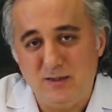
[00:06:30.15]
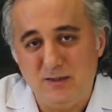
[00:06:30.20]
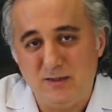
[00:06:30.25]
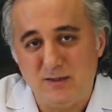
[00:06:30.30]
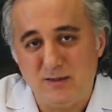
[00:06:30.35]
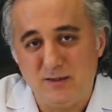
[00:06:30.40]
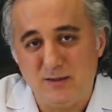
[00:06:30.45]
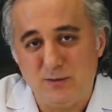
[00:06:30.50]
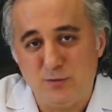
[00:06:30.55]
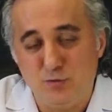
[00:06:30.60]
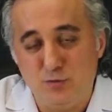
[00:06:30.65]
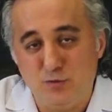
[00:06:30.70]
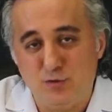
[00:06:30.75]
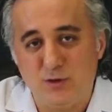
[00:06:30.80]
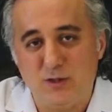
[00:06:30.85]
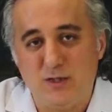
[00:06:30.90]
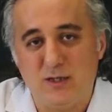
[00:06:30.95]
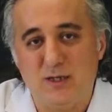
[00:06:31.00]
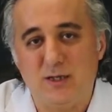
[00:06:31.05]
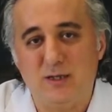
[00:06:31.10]
e,
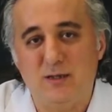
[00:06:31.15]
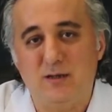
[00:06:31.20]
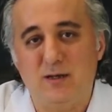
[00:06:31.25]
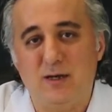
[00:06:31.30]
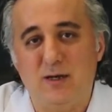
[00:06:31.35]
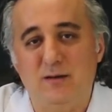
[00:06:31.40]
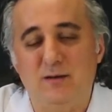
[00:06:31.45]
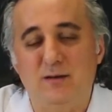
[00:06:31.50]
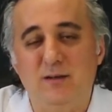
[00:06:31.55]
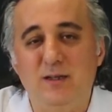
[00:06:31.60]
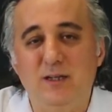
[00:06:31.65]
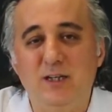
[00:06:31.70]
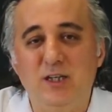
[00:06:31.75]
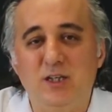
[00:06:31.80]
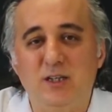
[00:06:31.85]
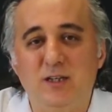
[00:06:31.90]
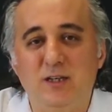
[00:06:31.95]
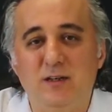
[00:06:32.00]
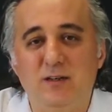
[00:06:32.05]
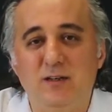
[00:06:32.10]
güç gerektiren
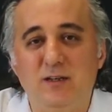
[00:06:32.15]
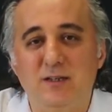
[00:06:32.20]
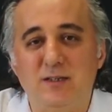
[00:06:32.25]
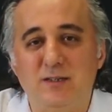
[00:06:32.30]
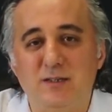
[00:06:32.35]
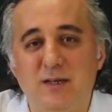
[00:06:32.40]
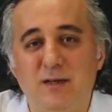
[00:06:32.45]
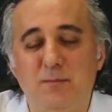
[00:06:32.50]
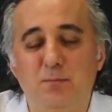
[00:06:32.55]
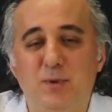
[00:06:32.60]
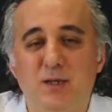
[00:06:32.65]
işlerini ise